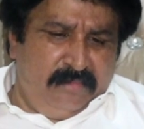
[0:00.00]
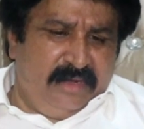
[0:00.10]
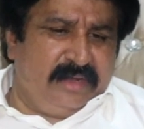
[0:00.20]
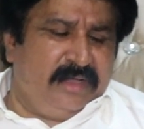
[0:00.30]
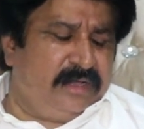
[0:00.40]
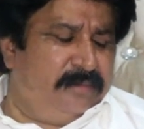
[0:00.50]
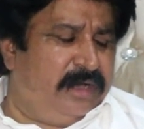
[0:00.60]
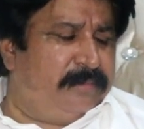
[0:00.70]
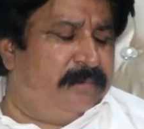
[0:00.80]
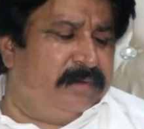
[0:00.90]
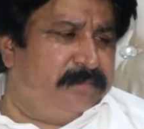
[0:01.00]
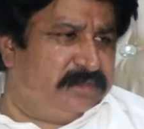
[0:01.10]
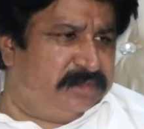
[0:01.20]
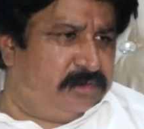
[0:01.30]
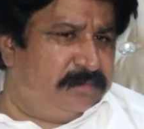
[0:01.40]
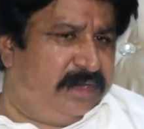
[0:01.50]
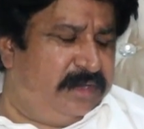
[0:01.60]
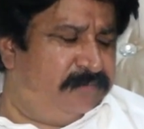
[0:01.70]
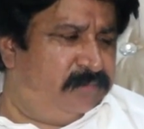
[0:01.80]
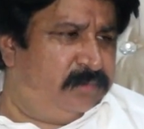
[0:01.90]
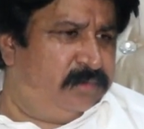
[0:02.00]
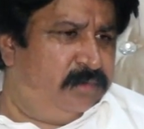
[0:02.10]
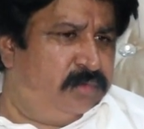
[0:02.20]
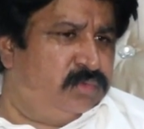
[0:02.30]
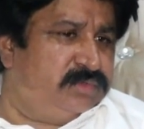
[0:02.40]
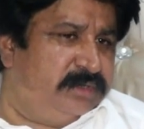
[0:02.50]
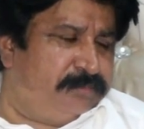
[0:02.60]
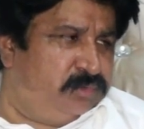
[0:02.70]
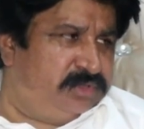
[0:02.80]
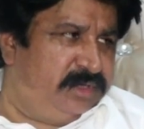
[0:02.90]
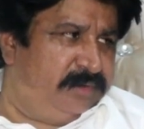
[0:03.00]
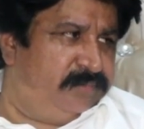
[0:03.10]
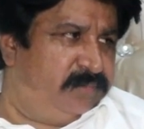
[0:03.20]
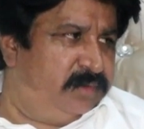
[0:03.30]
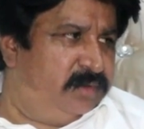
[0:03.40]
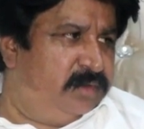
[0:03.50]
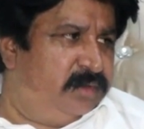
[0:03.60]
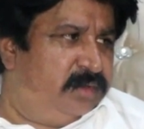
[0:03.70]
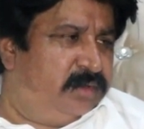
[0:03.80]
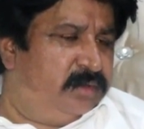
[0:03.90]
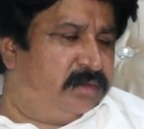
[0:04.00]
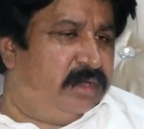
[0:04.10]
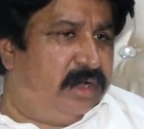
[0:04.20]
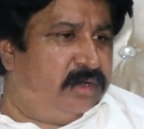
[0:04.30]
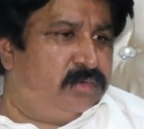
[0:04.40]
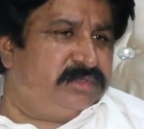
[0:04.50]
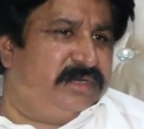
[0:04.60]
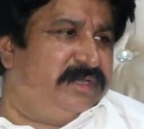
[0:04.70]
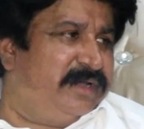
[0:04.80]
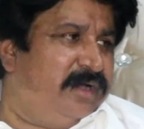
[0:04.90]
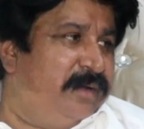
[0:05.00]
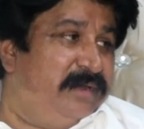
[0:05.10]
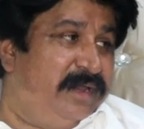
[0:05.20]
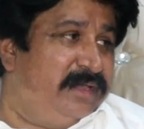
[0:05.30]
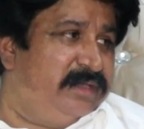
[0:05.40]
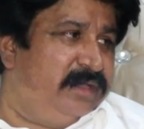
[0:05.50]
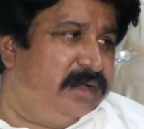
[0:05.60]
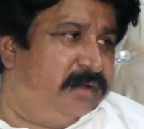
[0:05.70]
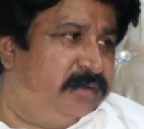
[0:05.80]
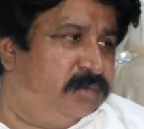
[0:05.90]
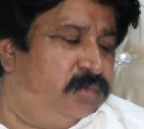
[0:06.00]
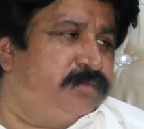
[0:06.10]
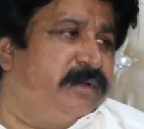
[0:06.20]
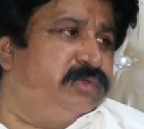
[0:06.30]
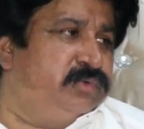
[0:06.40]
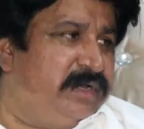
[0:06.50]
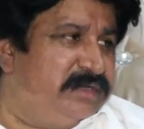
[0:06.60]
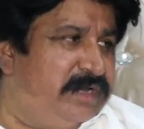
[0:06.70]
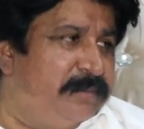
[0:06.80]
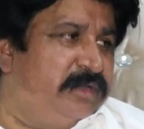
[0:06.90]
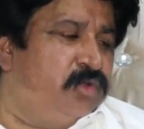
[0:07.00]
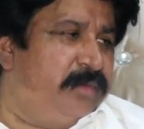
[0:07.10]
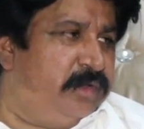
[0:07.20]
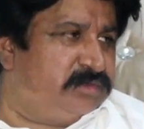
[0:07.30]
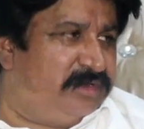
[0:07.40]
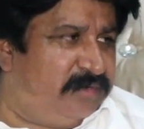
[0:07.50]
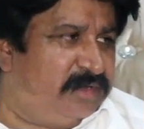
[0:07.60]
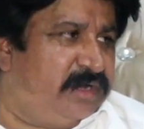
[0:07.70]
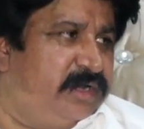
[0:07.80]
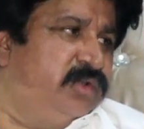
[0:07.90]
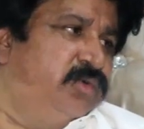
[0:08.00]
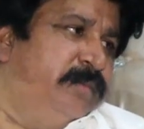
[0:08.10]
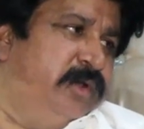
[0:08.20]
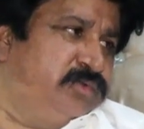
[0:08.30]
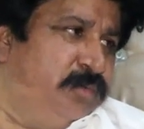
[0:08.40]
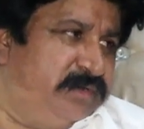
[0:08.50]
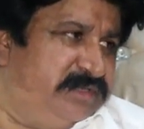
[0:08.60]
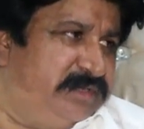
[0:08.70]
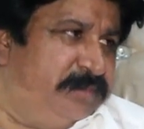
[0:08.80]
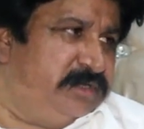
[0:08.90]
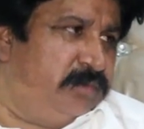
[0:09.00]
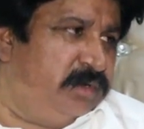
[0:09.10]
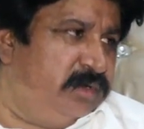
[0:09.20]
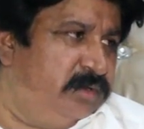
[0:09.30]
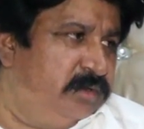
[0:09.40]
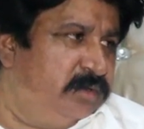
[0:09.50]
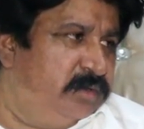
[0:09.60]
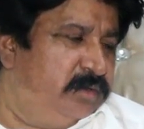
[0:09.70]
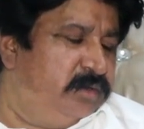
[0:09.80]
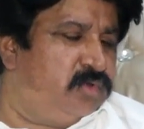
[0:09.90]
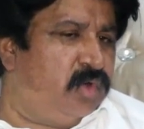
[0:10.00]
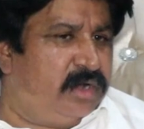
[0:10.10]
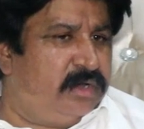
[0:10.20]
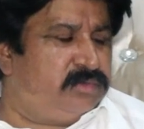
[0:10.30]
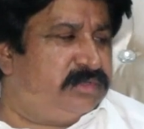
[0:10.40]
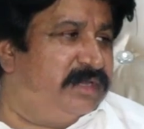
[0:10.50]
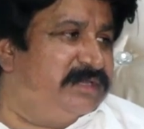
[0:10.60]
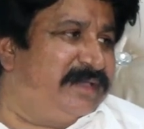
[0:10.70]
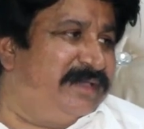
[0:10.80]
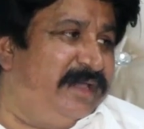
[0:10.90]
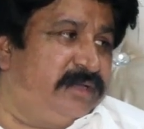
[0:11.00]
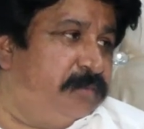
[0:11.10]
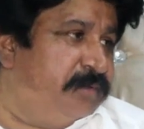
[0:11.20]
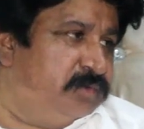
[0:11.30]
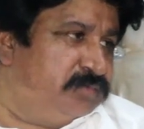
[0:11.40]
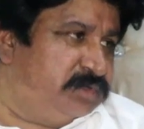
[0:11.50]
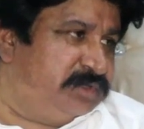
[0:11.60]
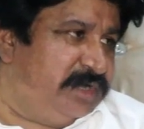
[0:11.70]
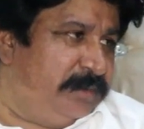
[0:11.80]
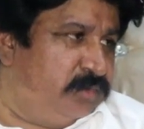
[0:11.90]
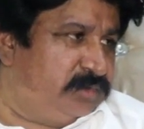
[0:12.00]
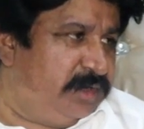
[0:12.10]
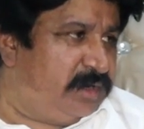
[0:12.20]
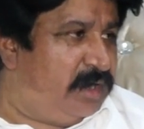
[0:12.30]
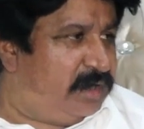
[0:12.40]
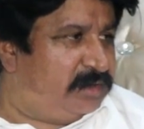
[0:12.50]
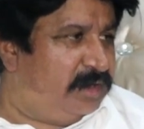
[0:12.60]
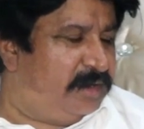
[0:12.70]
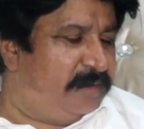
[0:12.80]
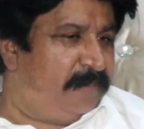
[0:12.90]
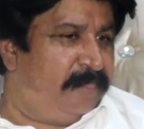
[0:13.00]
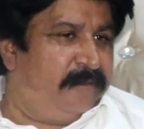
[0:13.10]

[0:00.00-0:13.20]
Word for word: मैंने कहा कि आप अपने बच्चे को बुलाएं उससे पूछें कि अगर उसने ये काम नहीं किया उस पर झूठा इल्ज़ाम है तो मैं उससे वादा करता हूँ कि मैं उसको पुलिस से बचाऊँगा तो अगर उसने ये किया है तो फिर वो सजा उतने का हकदार है